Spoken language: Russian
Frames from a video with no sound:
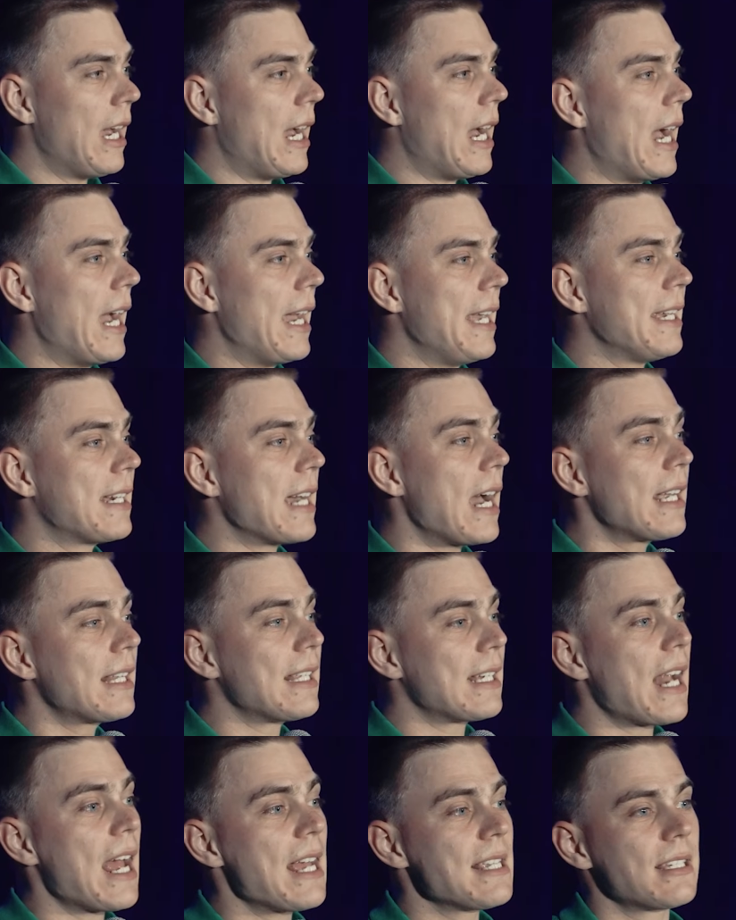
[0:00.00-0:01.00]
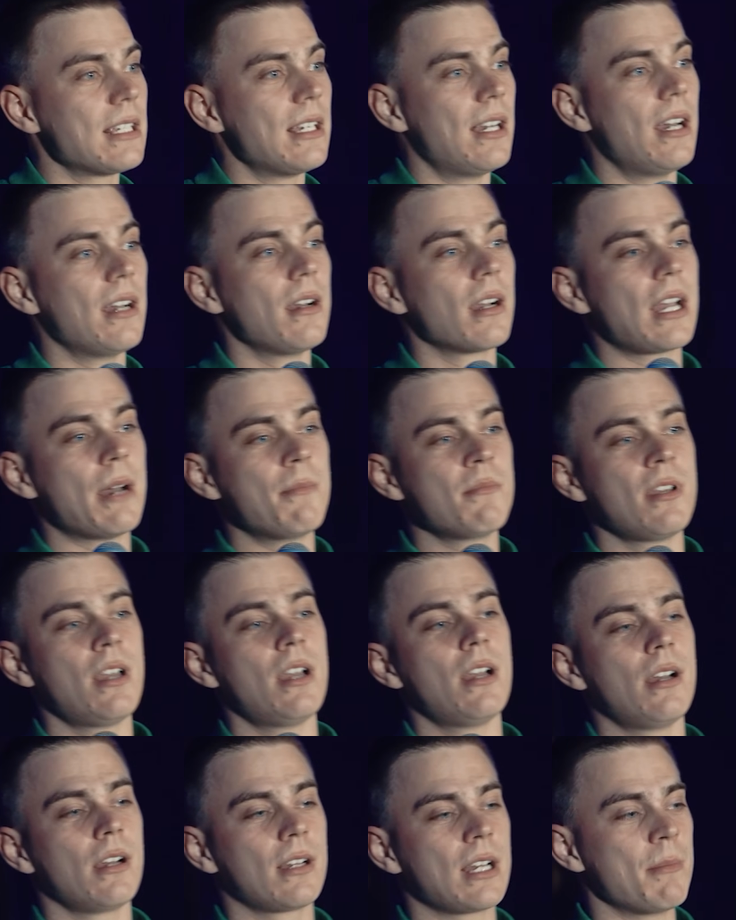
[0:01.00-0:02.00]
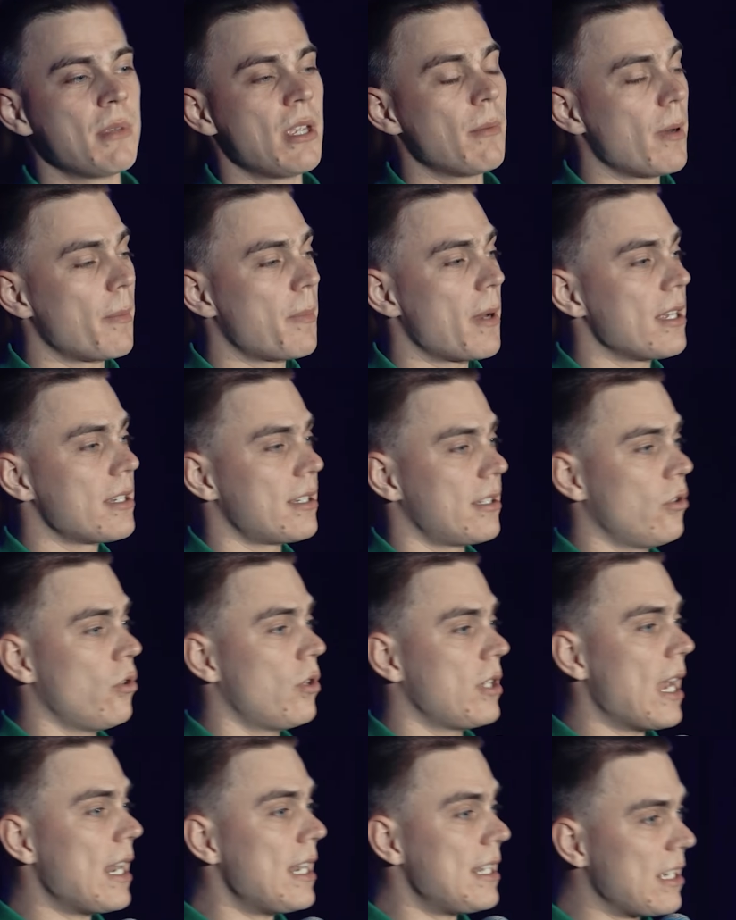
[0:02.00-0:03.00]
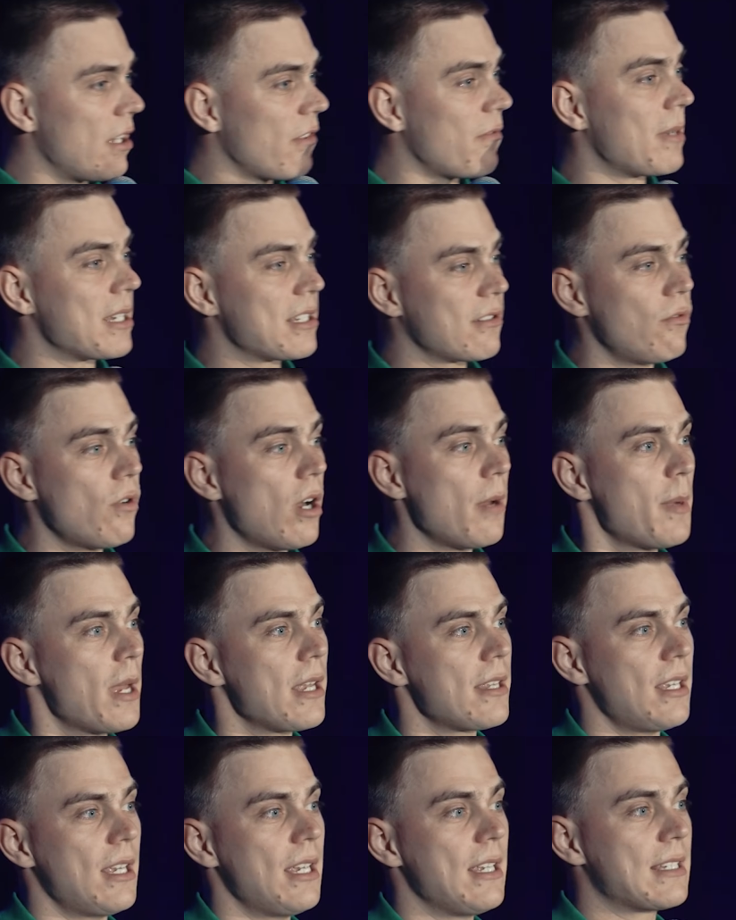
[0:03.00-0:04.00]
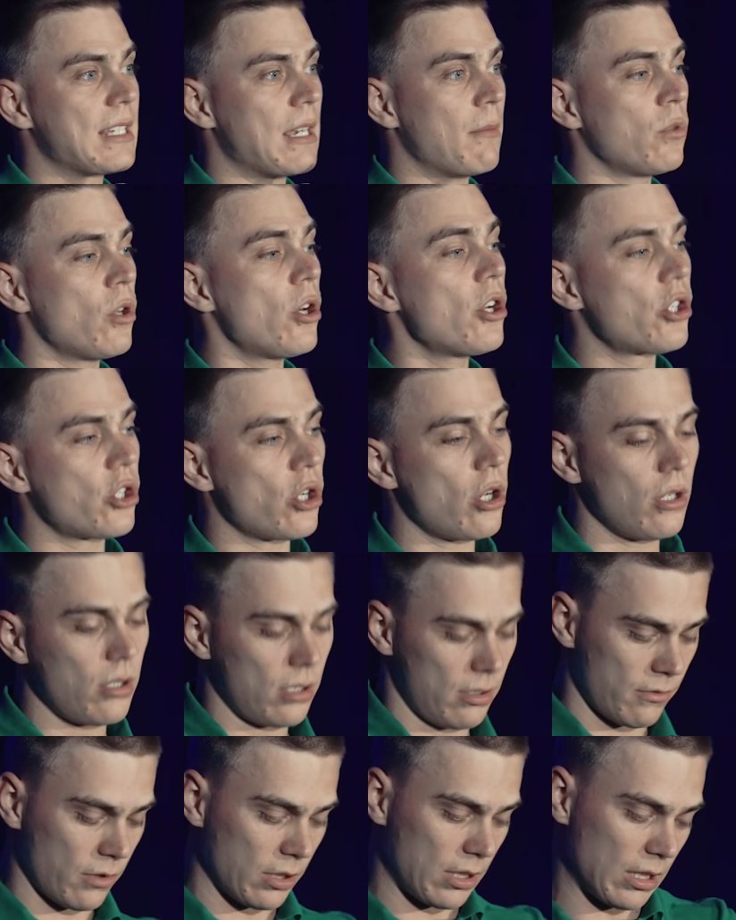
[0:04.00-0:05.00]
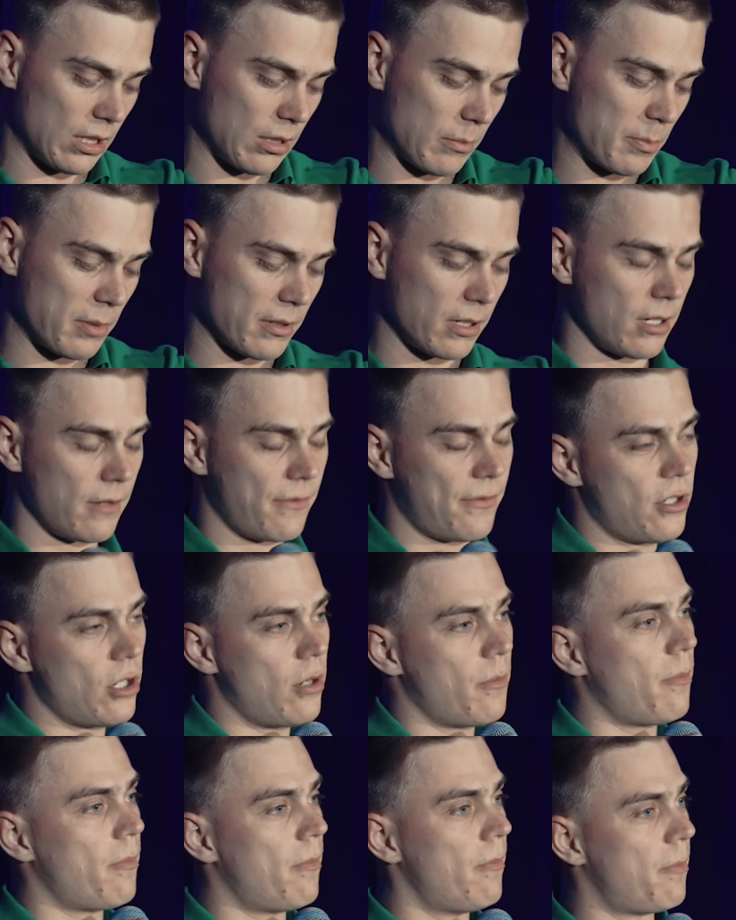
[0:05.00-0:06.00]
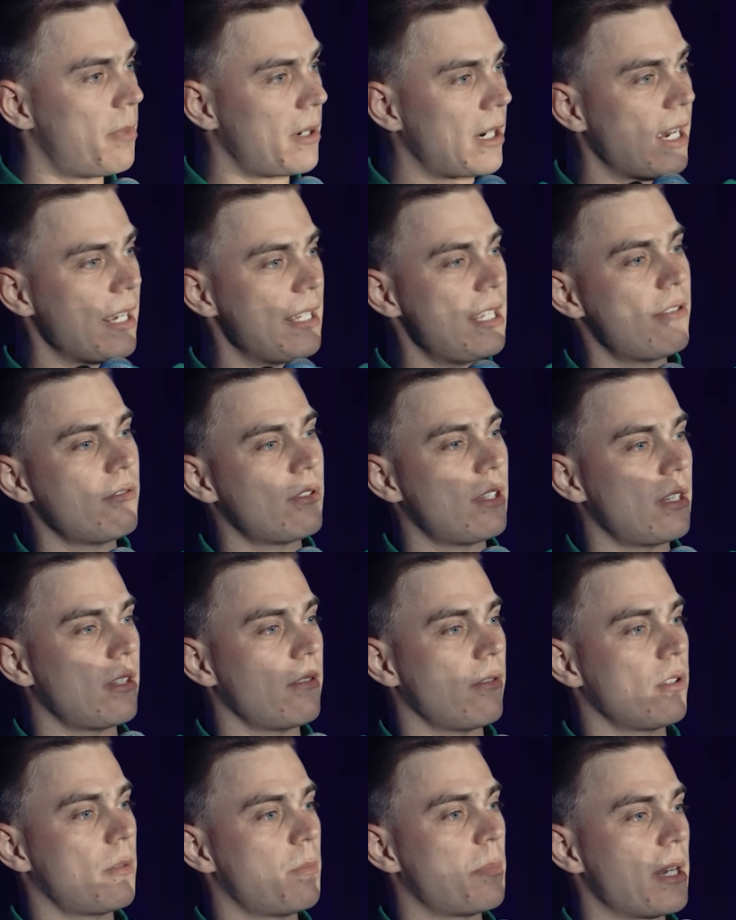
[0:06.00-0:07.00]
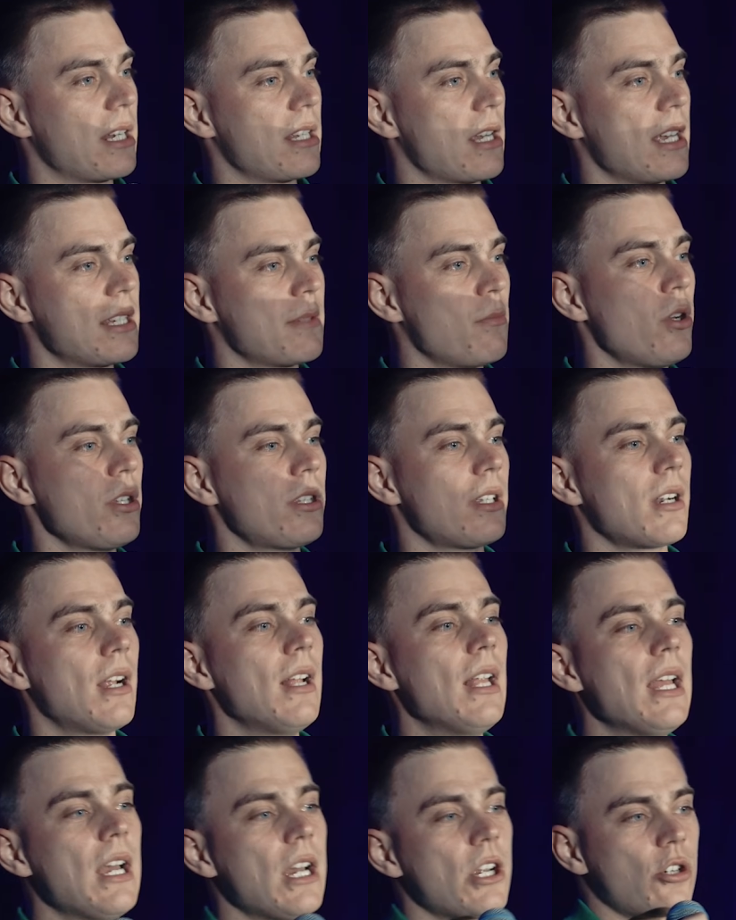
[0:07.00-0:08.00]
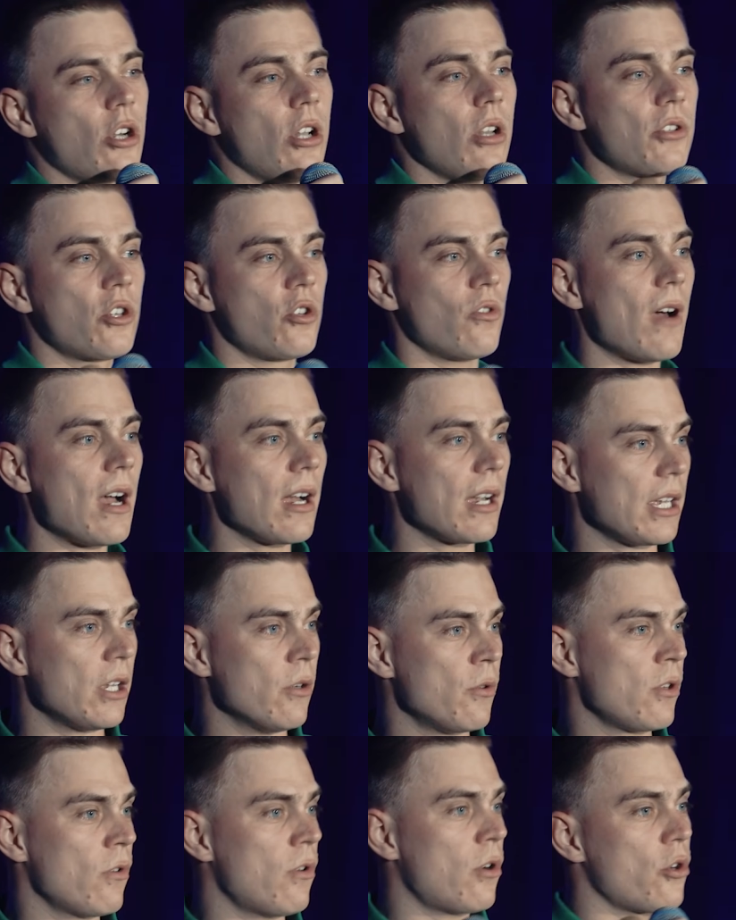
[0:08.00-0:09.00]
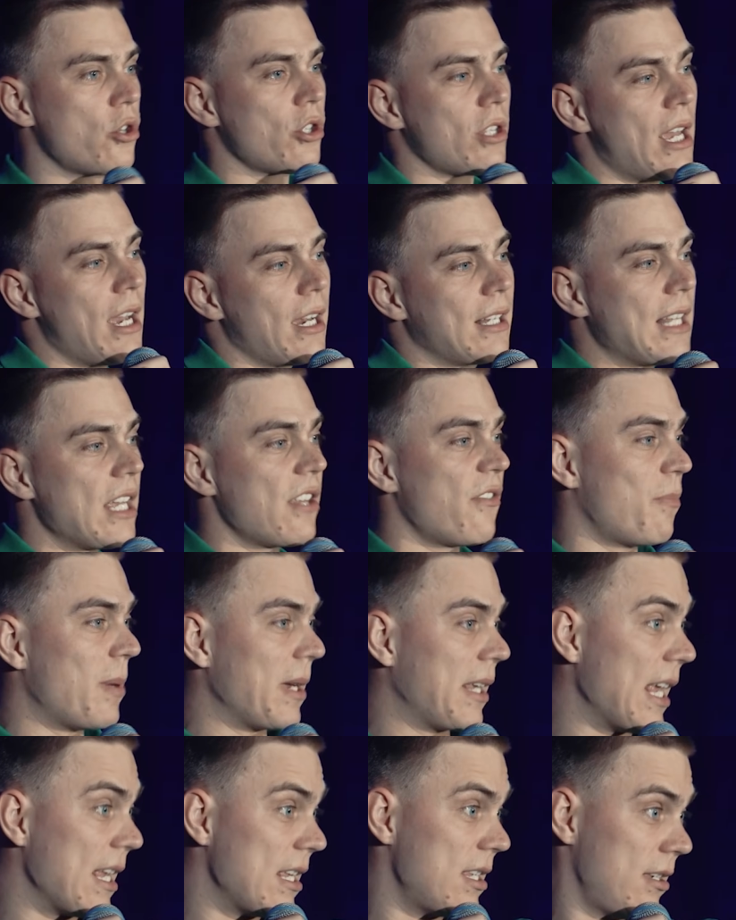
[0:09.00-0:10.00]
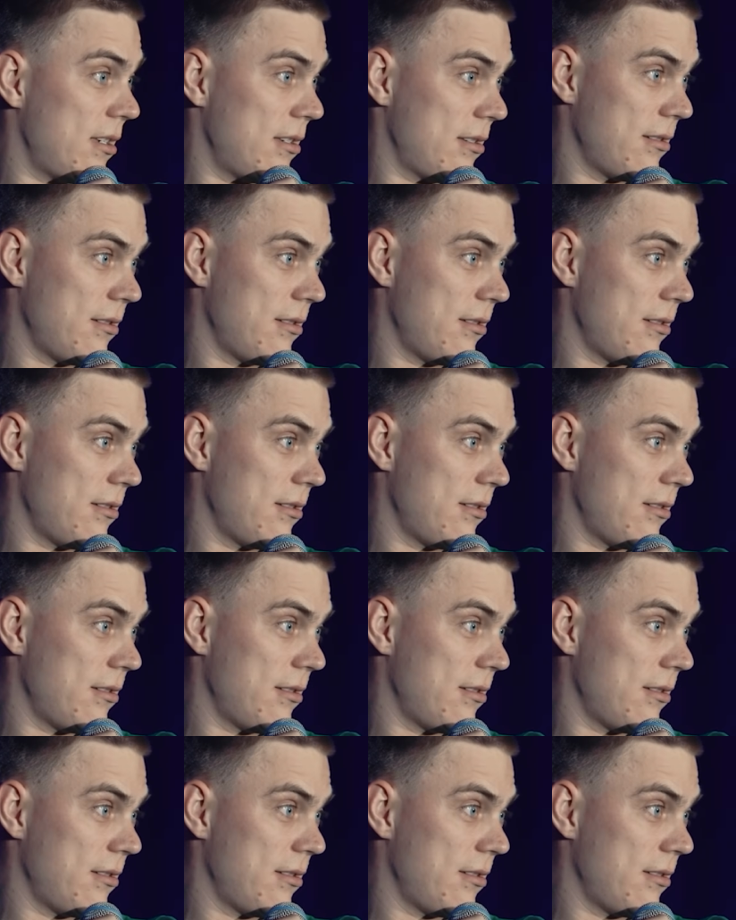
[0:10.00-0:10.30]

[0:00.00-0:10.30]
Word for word: А, и как-то раз э, ко мне, ко мне попался, ну, я летел в Москву опять, и со мной шел вот этот, э, все, проходить вот этот вот осмотр, шел чувак, и у него ручная кладь в пакете.